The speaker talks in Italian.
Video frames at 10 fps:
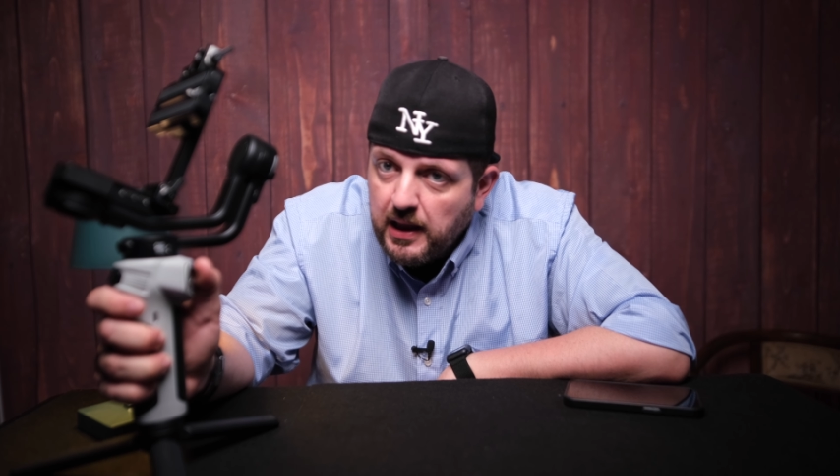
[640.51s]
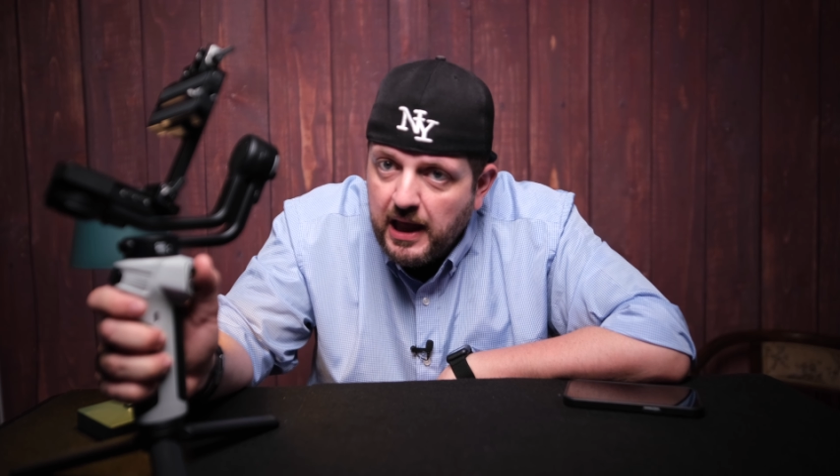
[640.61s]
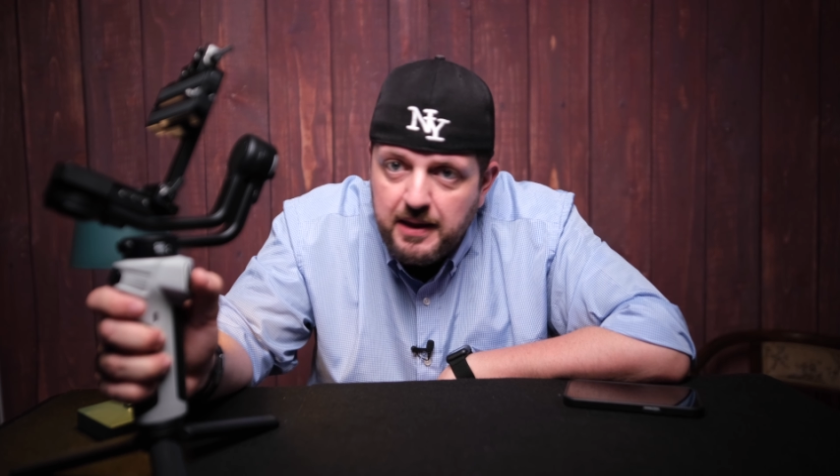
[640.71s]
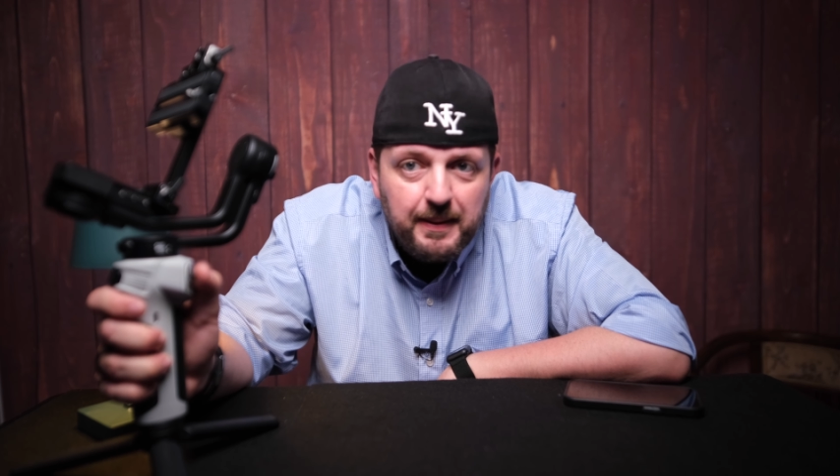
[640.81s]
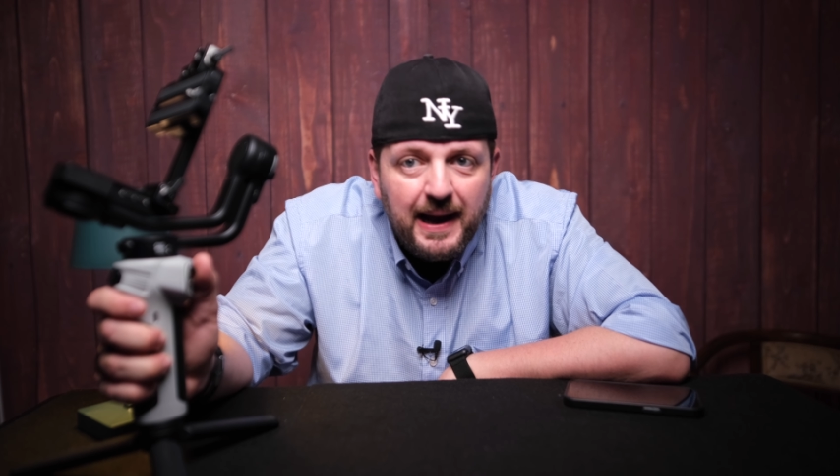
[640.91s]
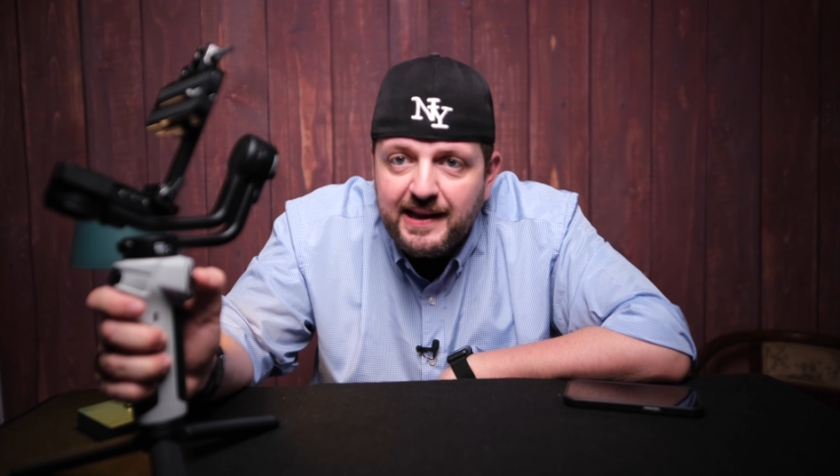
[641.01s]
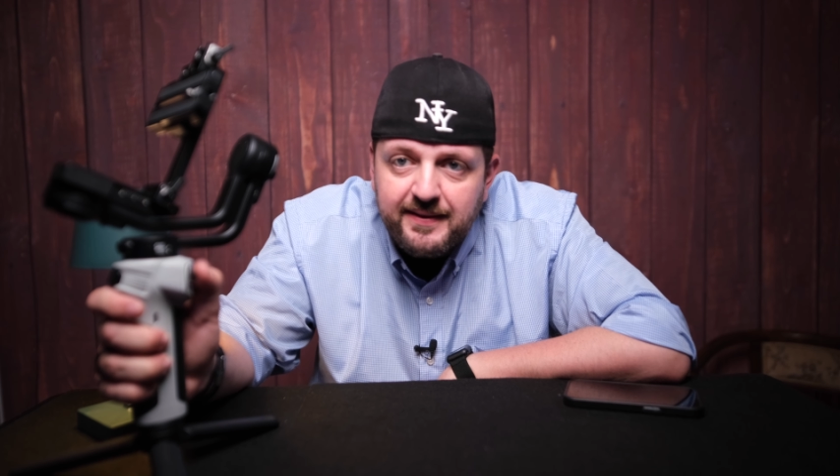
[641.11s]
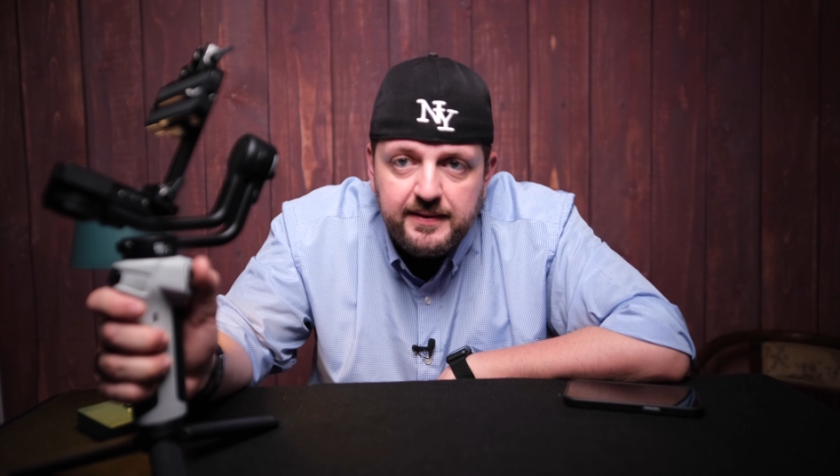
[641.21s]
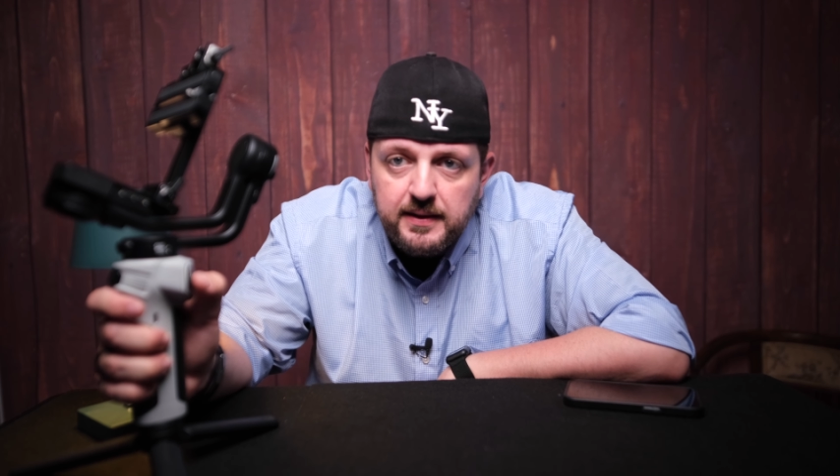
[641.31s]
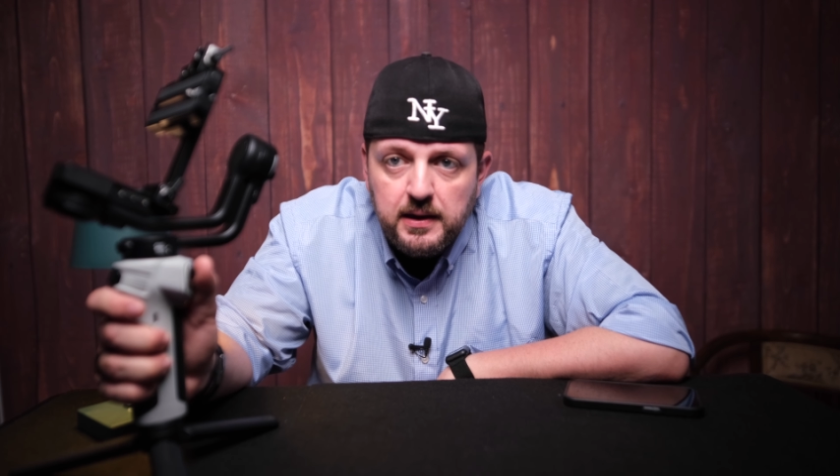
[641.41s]
ai
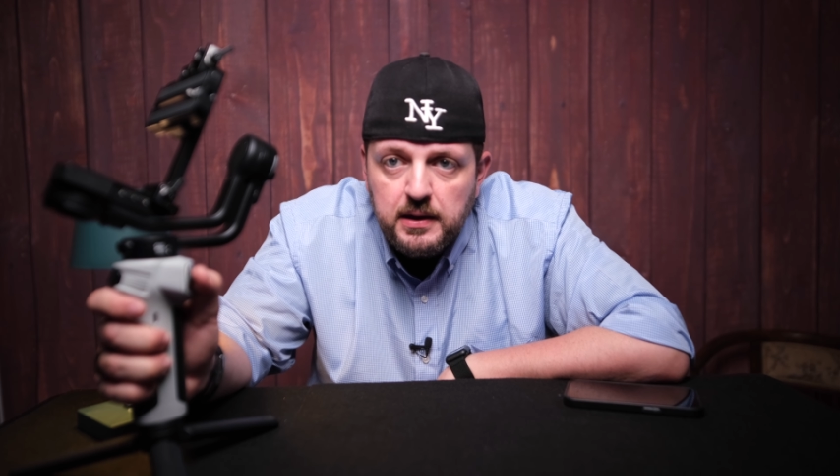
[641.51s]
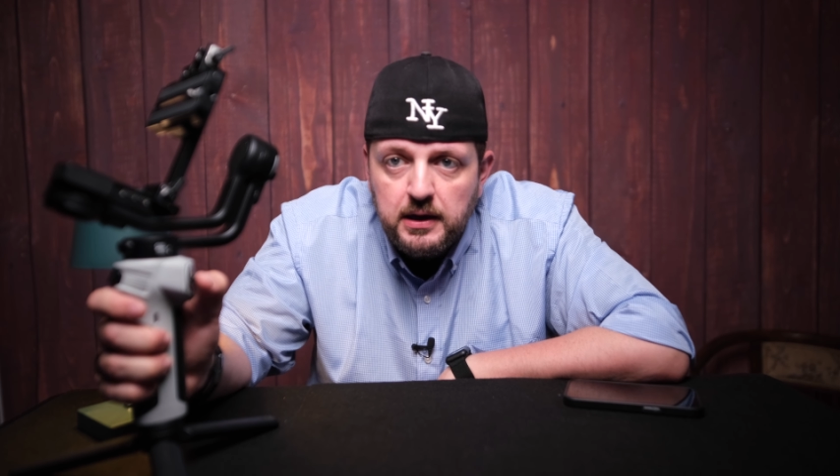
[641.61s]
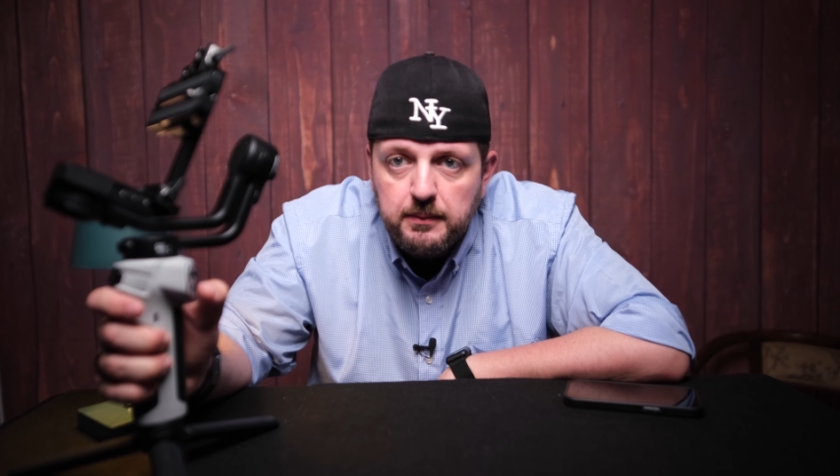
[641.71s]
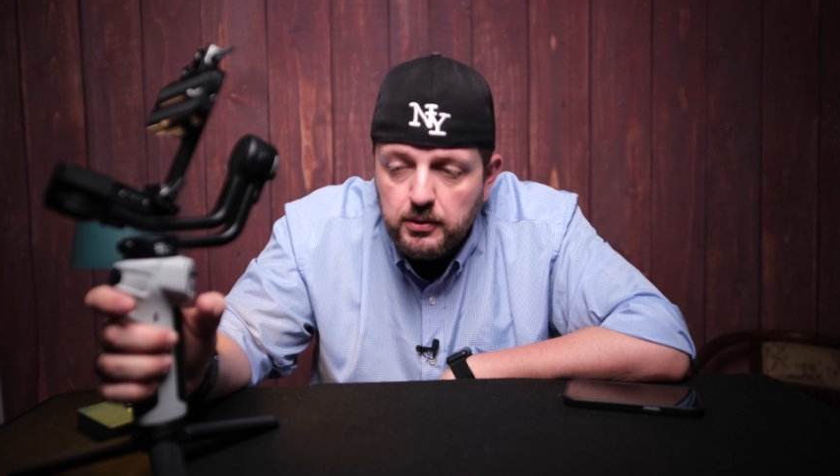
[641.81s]
pazzi il